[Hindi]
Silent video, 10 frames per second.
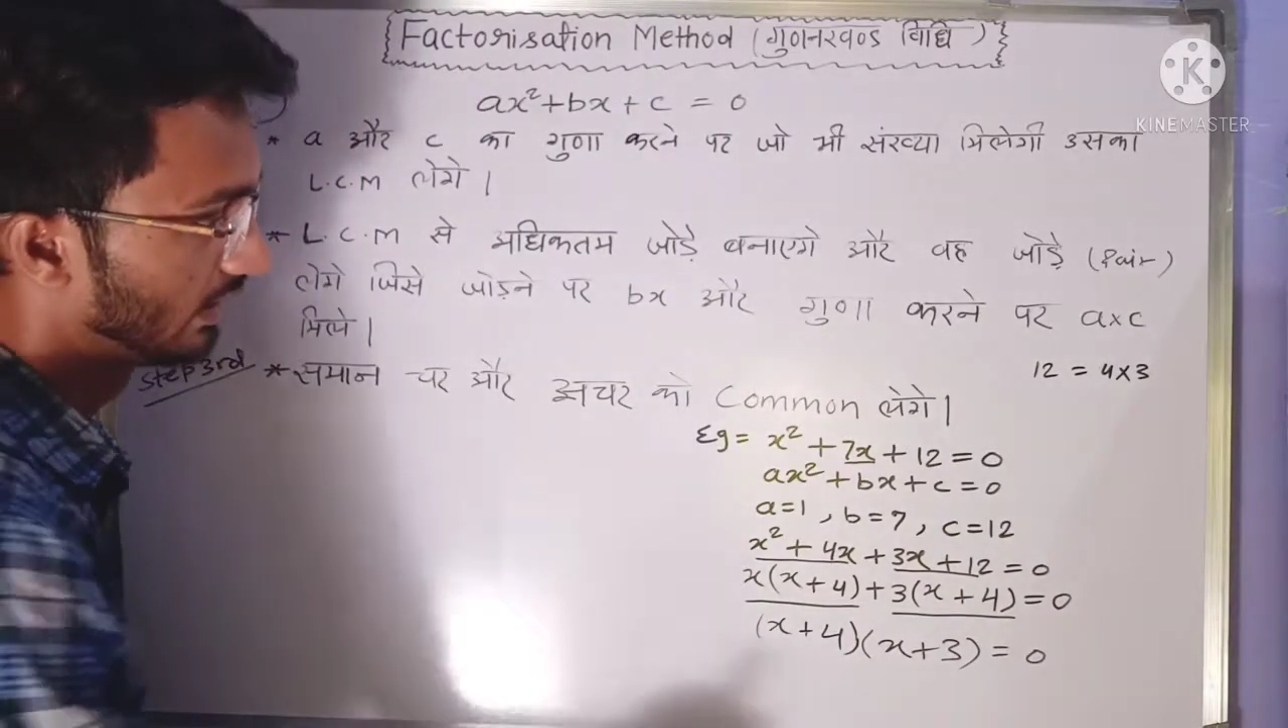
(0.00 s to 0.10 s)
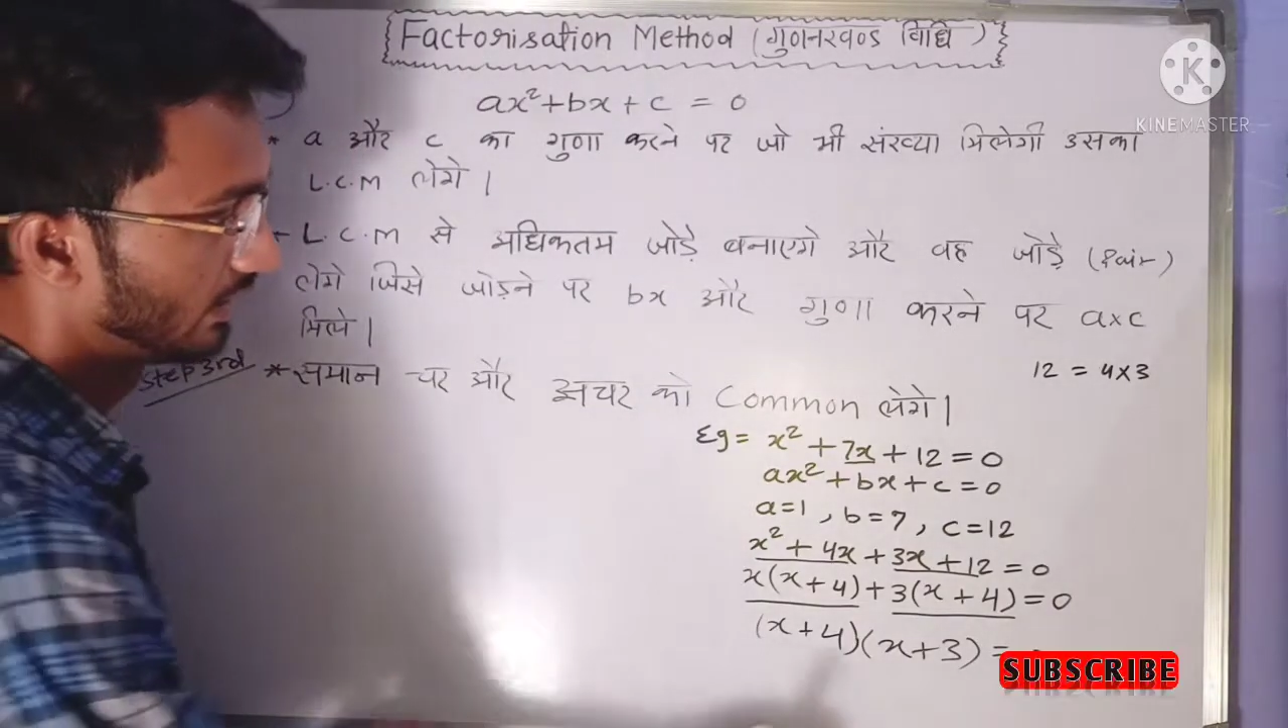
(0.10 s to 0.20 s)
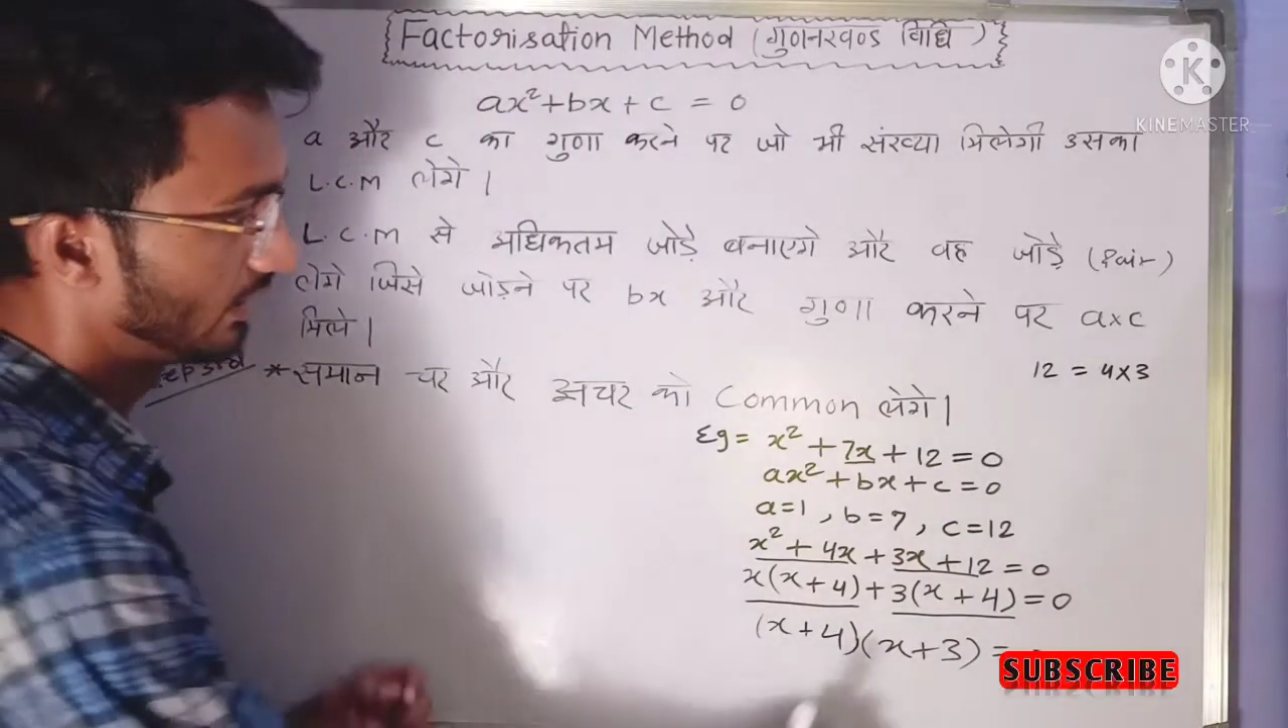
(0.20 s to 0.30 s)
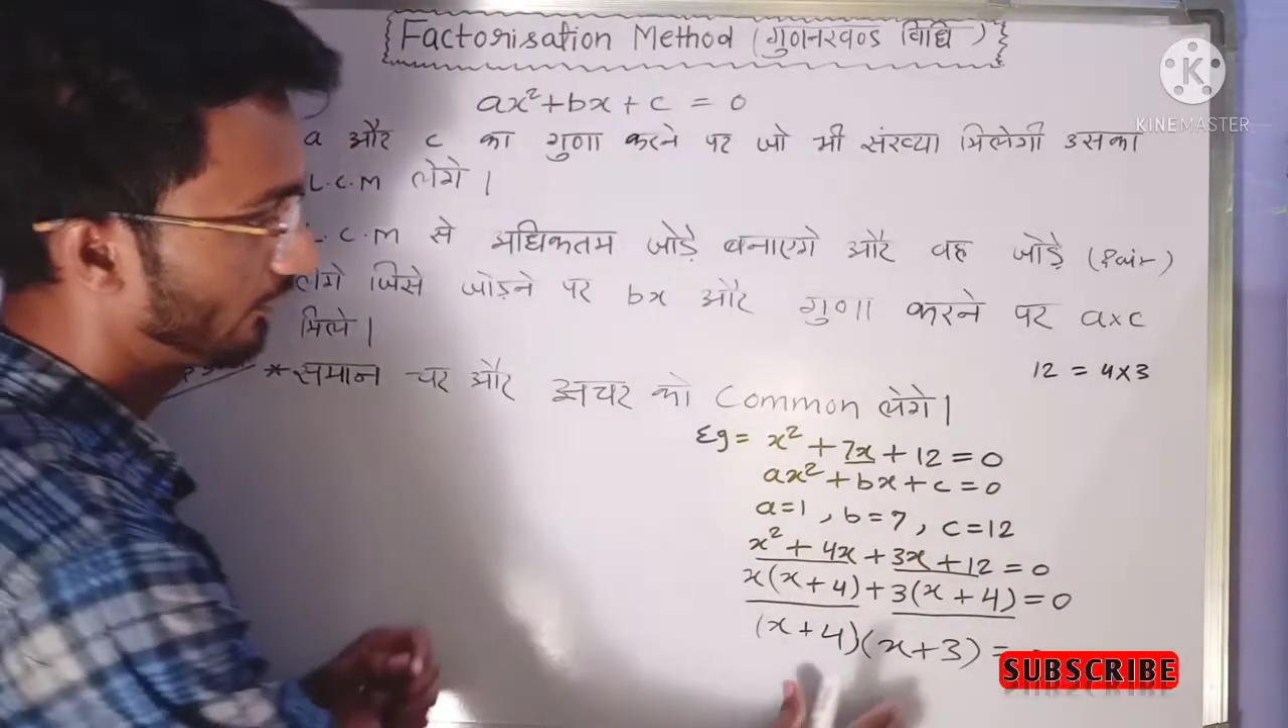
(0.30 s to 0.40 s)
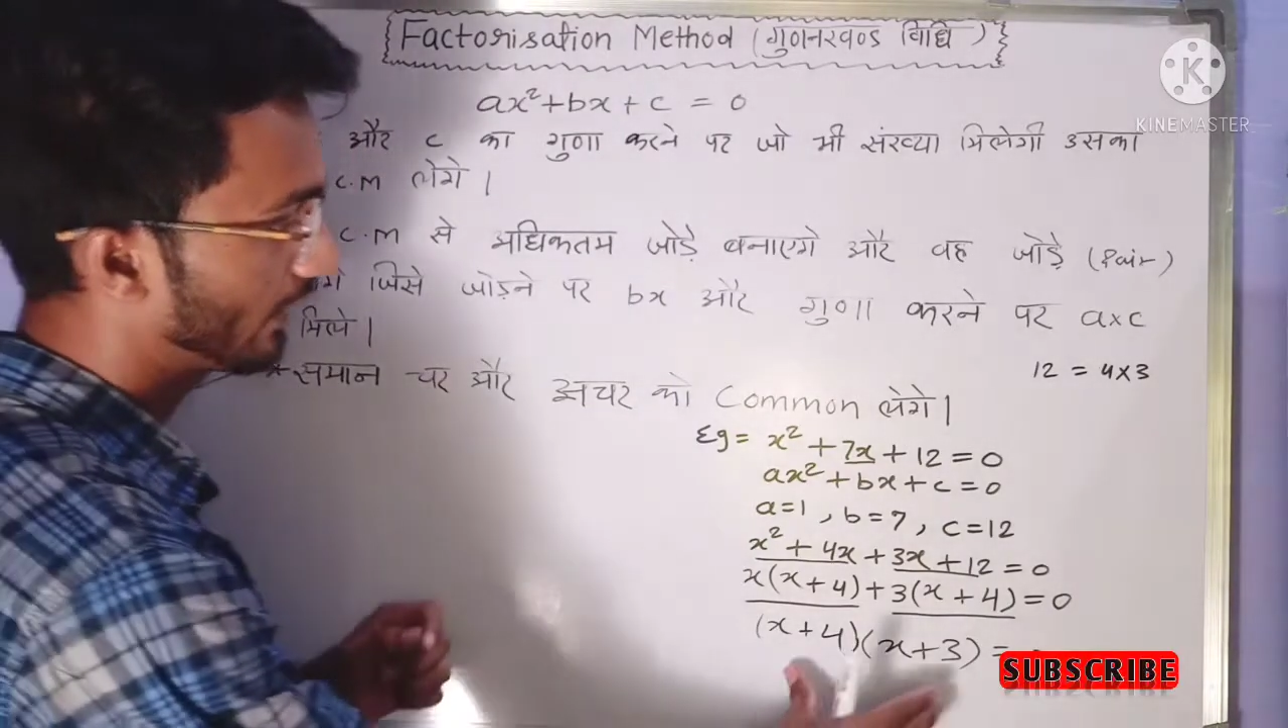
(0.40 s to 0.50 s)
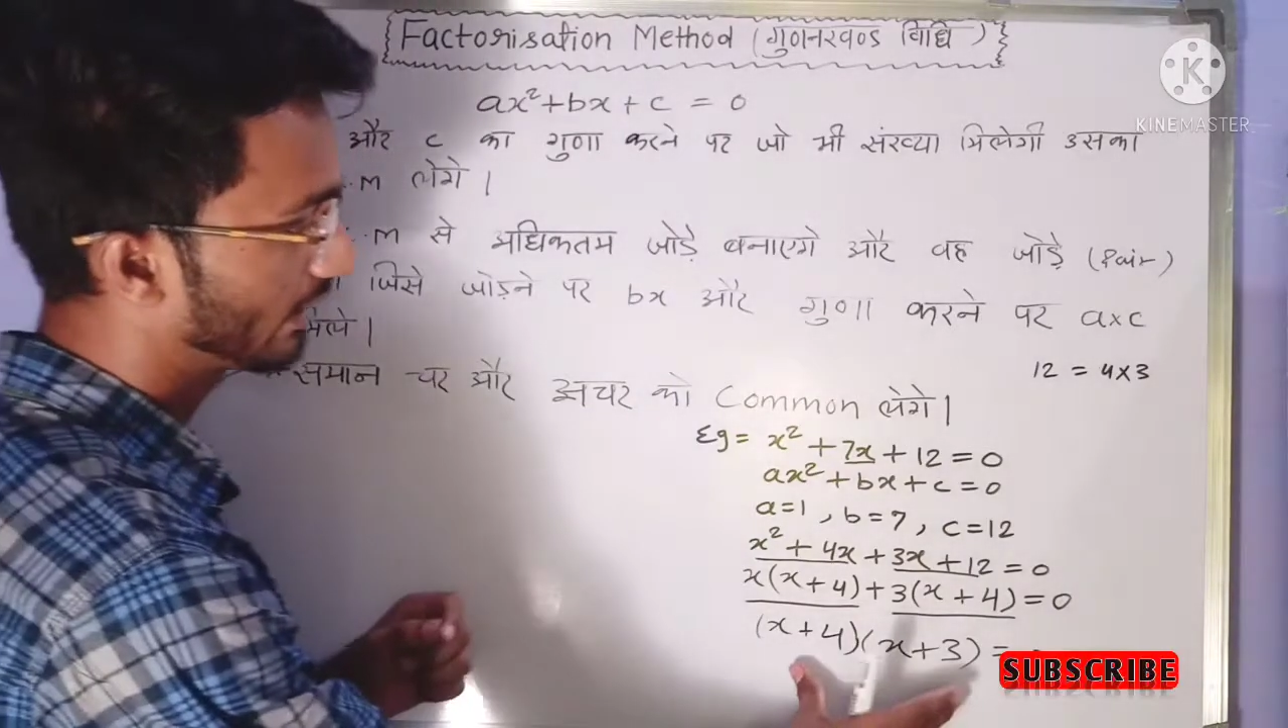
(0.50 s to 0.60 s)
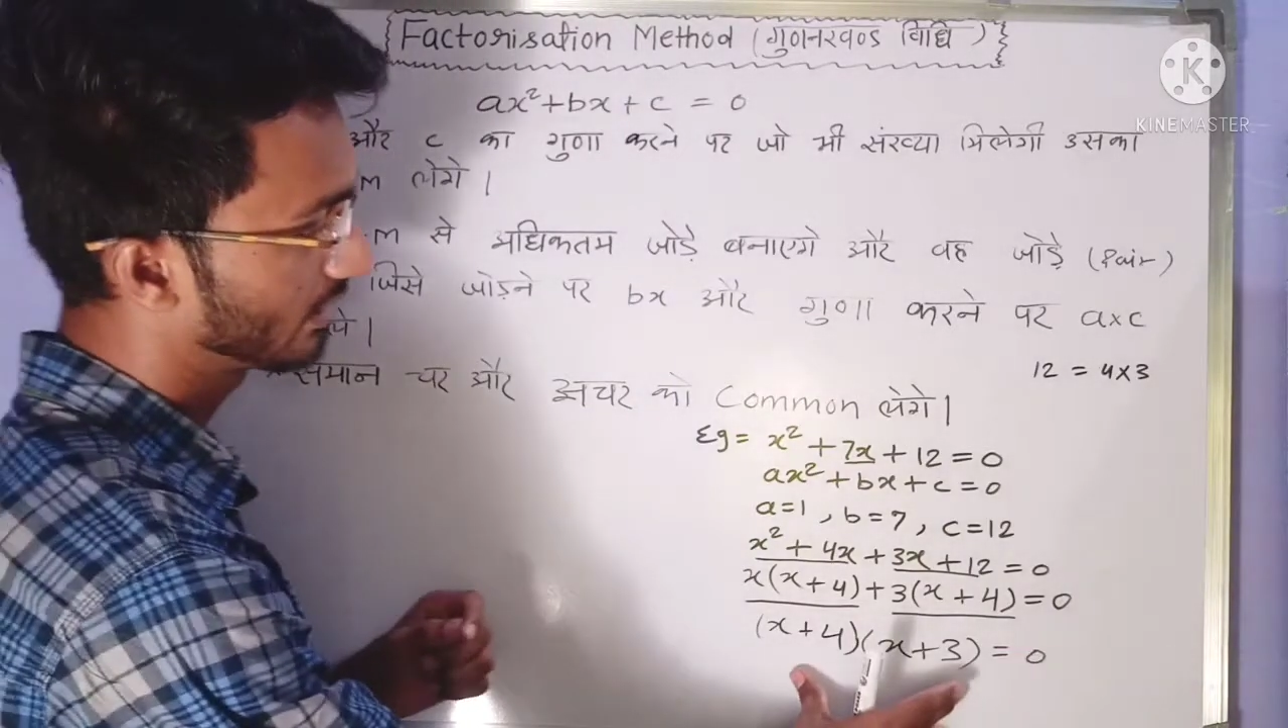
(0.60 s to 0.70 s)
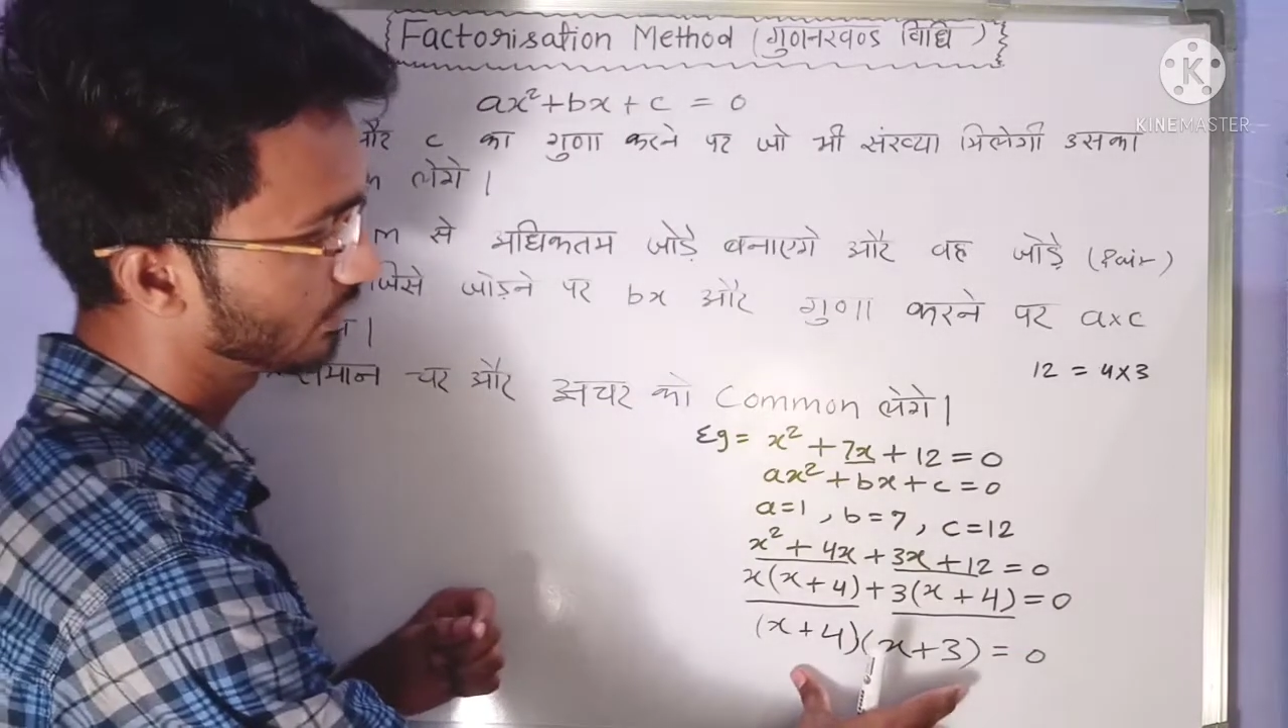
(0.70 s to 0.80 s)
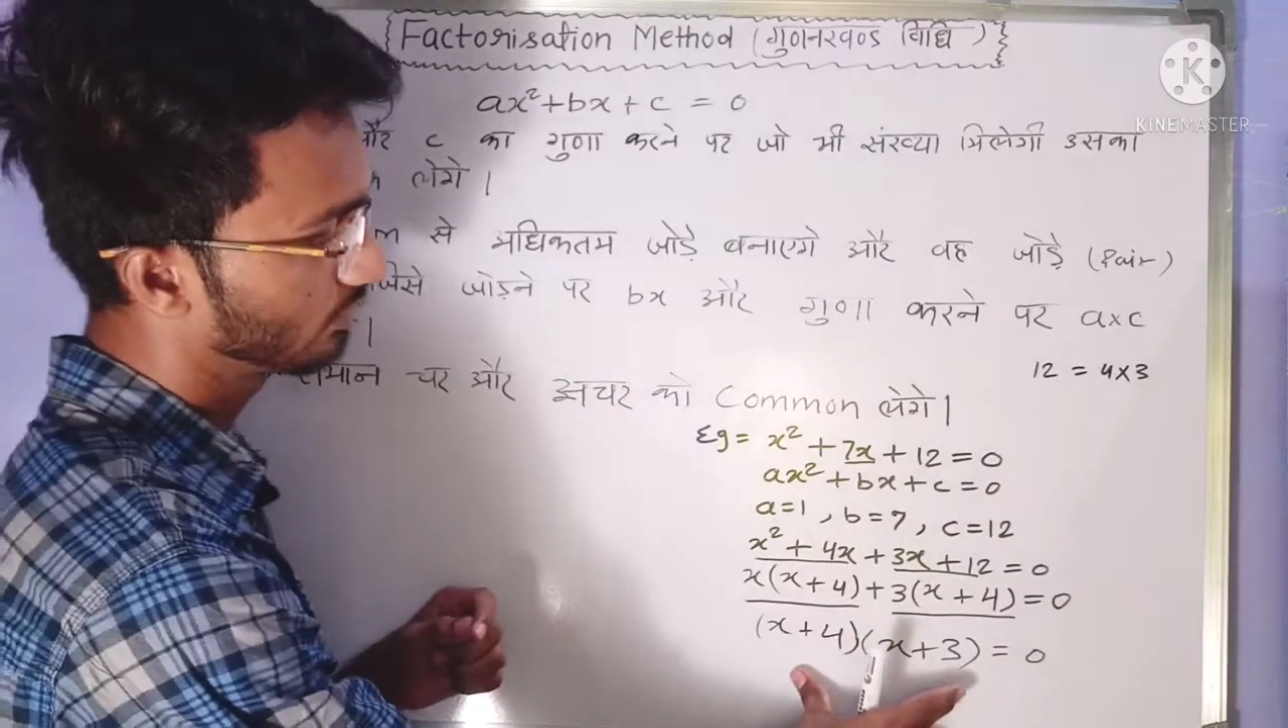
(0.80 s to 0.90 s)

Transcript: ये फैक्टर